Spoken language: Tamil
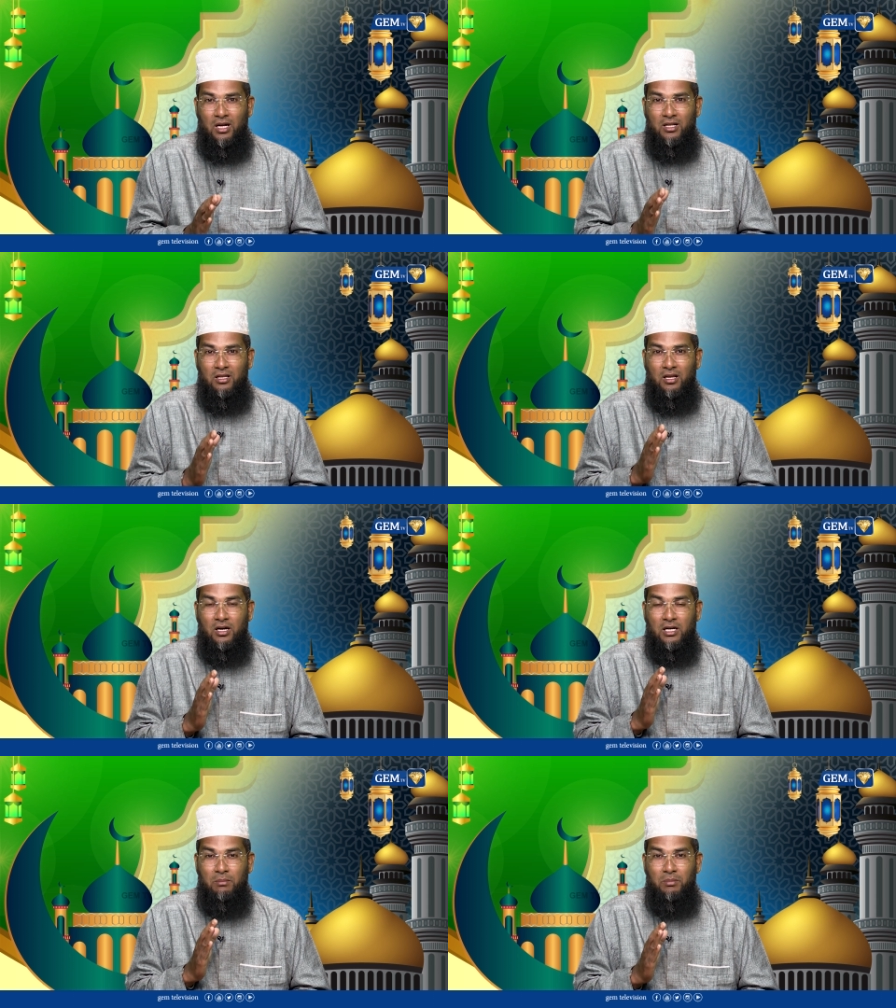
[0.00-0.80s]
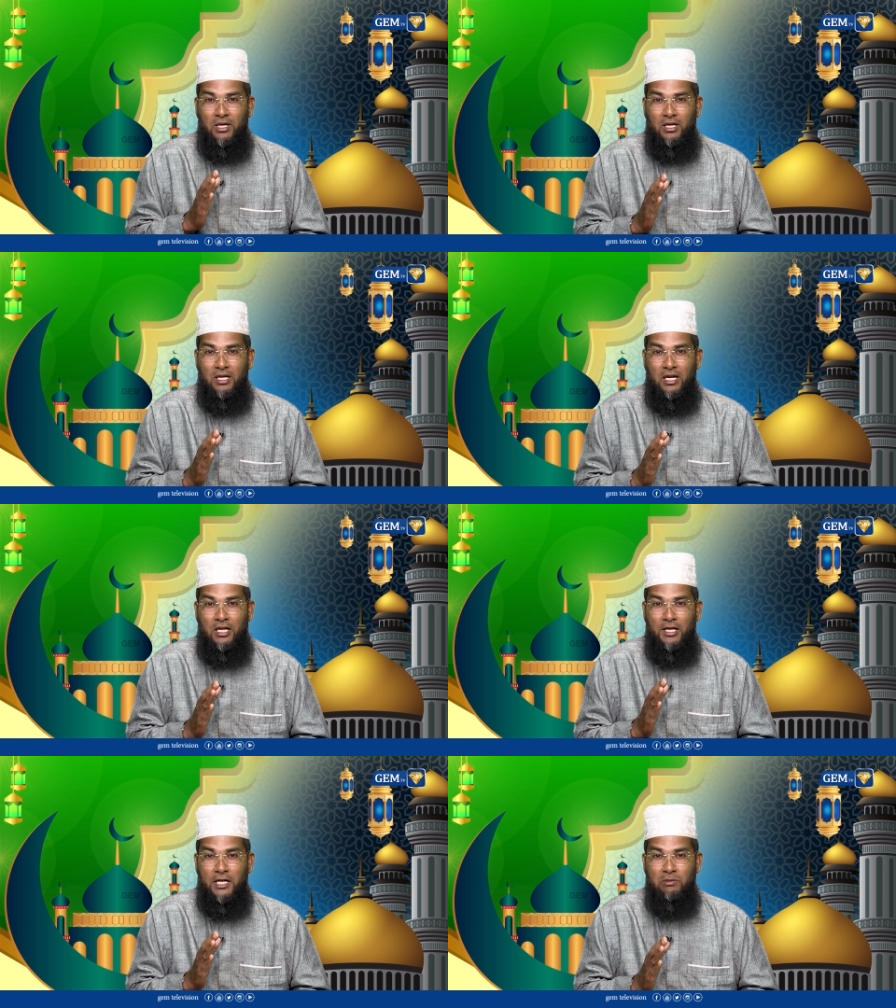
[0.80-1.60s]
அல்லாஹ் நம்மை
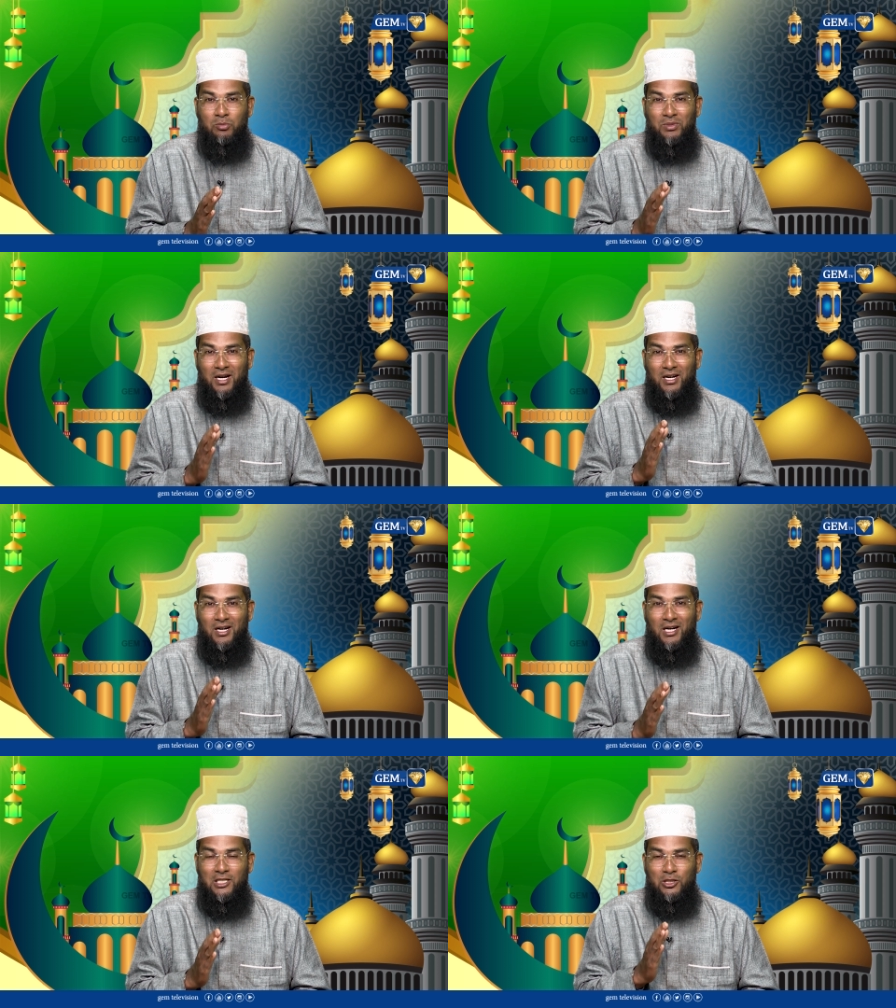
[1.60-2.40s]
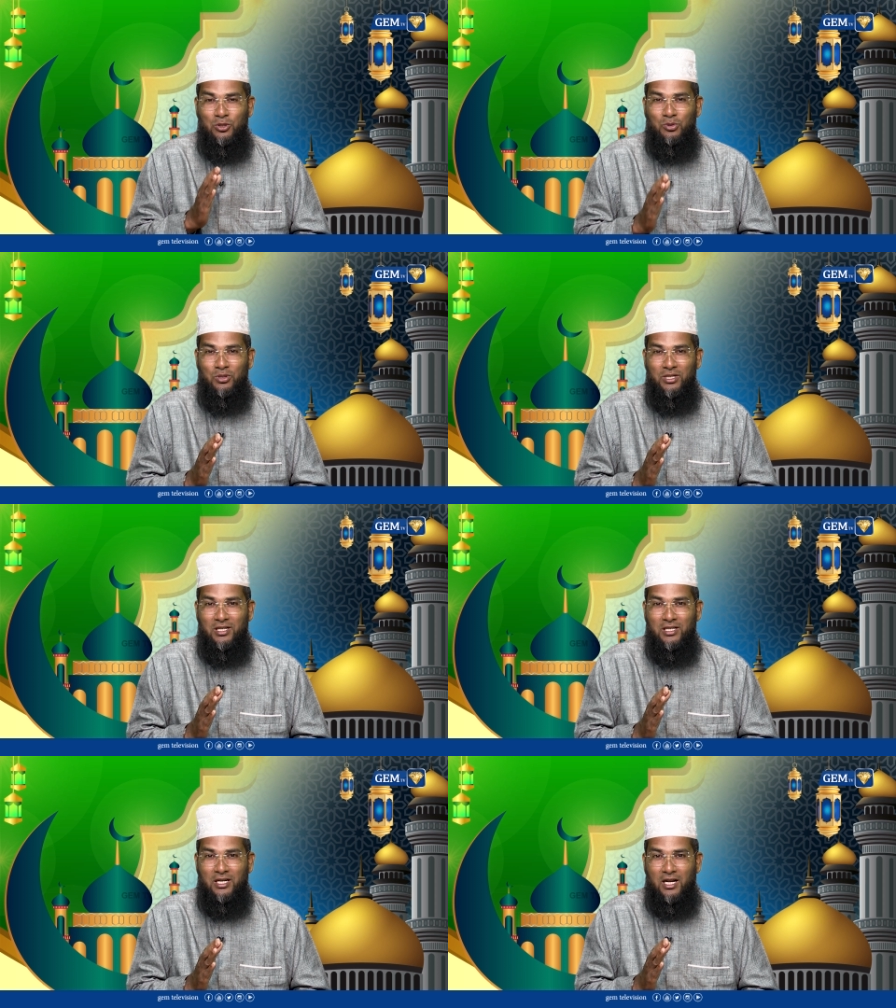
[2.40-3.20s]
எந்நேரமும் கண்காணித்து
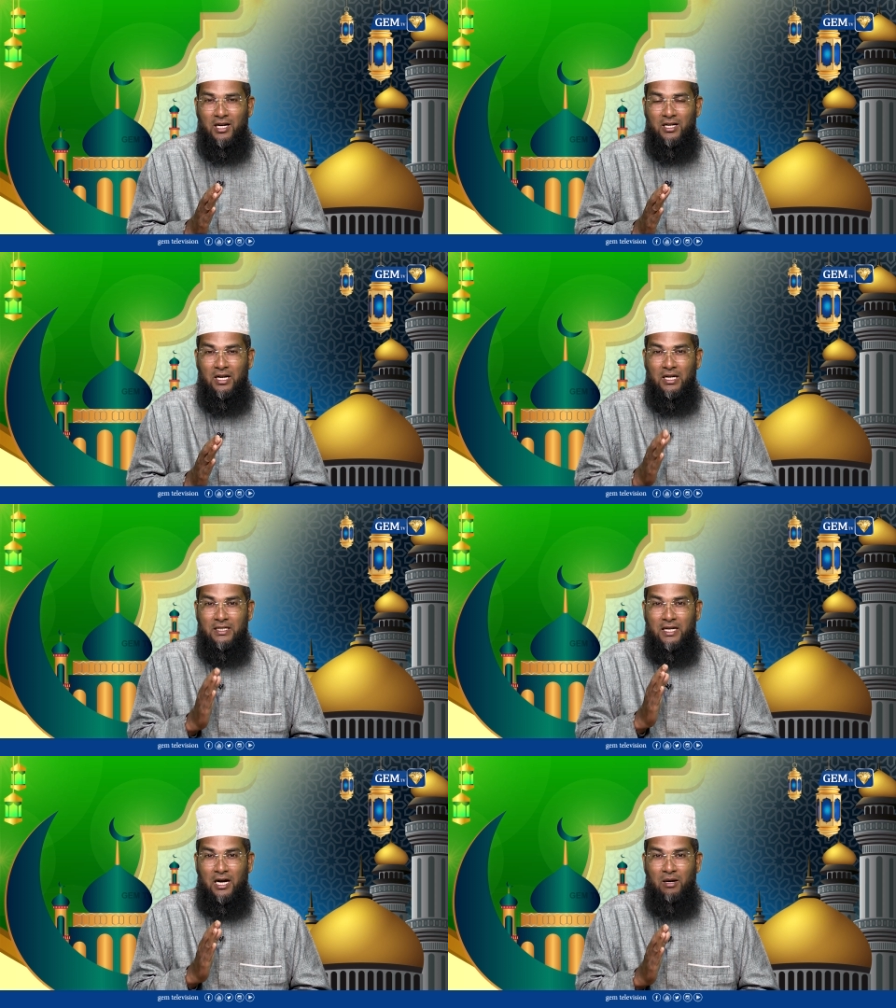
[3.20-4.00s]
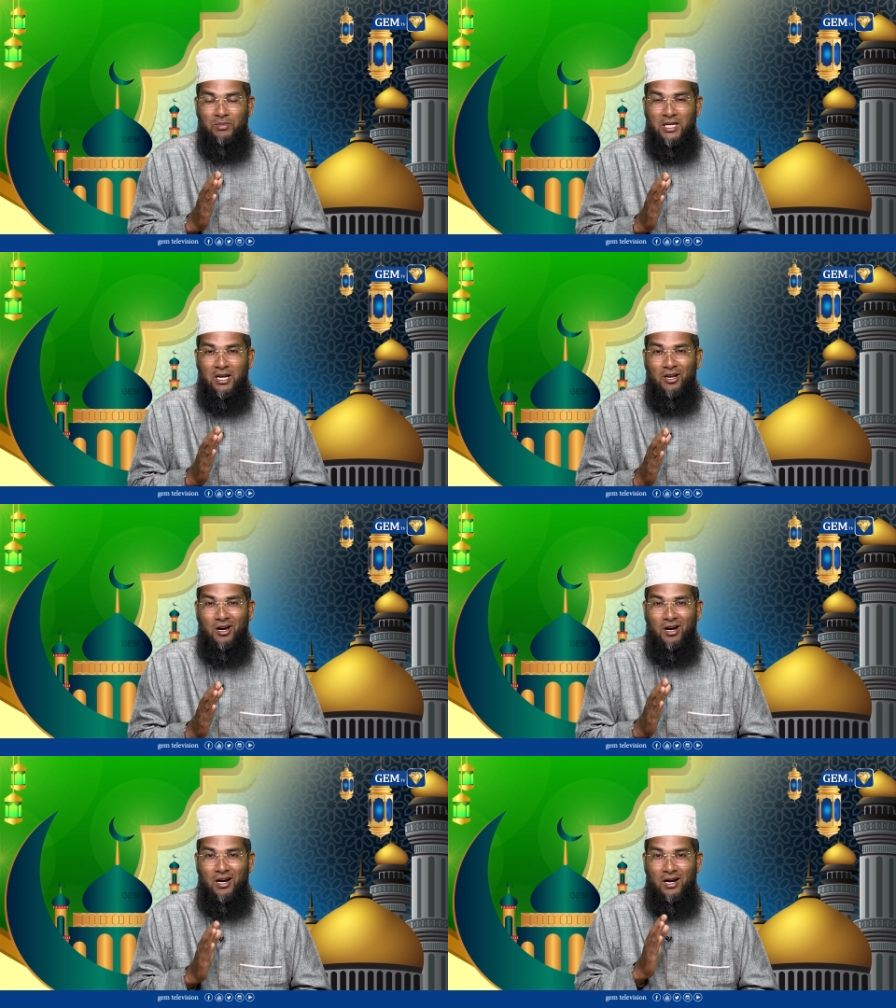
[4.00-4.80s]
கொண்டிருக்கிறான் நாம் எல்லா